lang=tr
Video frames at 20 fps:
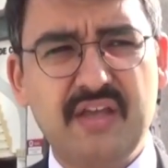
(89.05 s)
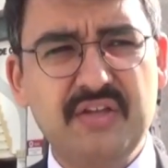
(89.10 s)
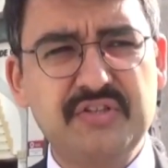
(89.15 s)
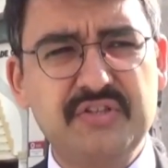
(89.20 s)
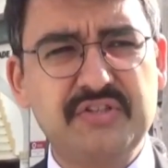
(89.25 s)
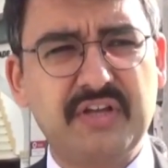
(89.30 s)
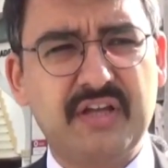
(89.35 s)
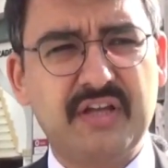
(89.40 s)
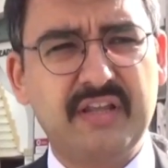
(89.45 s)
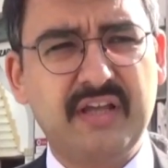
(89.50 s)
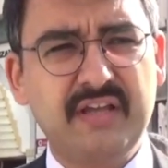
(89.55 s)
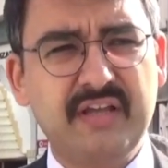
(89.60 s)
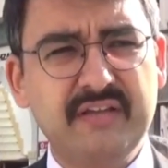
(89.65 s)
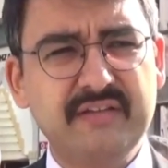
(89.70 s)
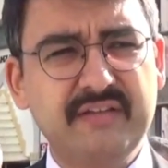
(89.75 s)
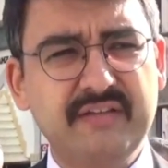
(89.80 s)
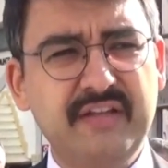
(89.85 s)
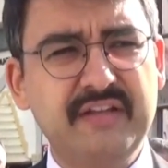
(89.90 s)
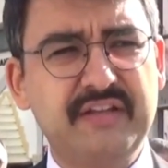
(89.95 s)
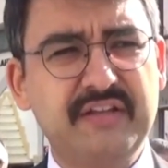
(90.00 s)
İnşallah
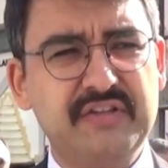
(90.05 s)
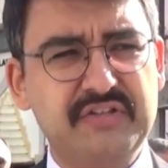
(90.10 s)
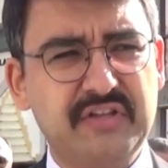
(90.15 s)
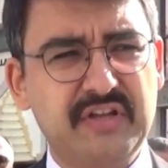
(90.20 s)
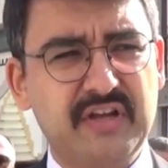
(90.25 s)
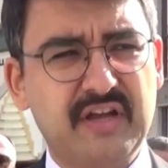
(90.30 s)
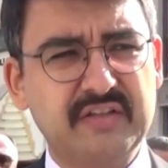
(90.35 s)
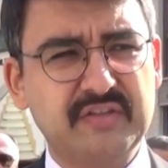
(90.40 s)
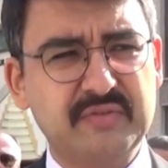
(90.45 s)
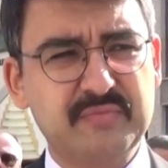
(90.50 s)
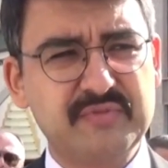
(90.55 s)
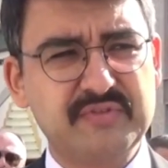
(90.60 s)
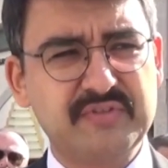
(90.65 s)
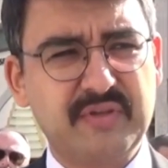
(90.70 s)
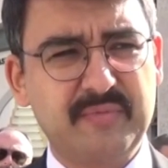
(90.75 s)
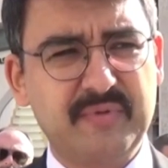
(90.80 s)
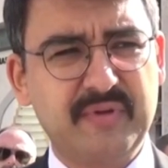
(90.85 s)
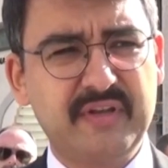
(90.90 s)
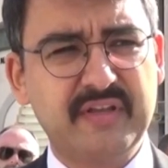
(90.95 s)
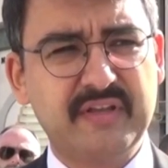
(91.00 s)
il
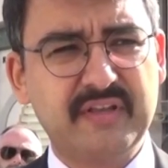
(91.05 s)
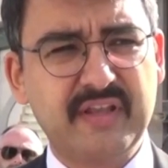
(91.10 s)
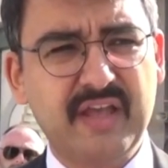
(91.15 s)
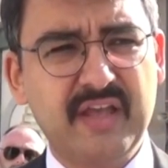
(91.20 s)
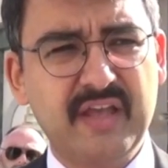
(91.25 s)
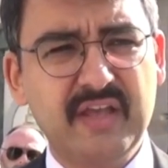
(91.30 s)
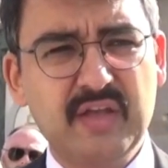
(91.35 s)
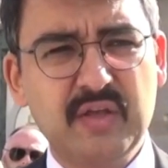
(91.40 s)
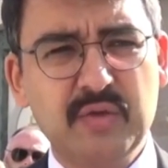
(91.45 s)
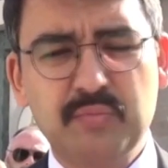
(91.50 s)
teşkilatımızla birlikte